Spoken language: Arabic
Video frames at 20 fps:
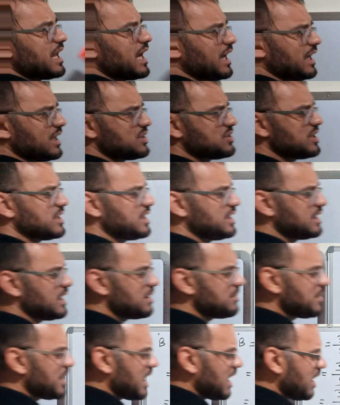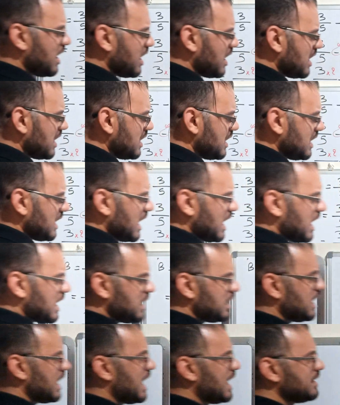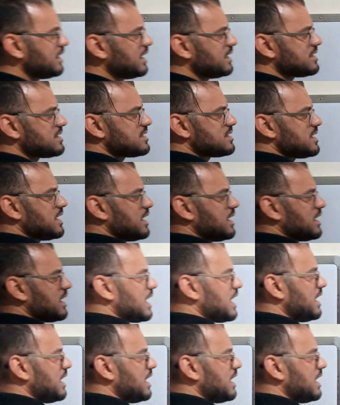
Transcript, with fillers: لاحظ جيدا مع العدد سي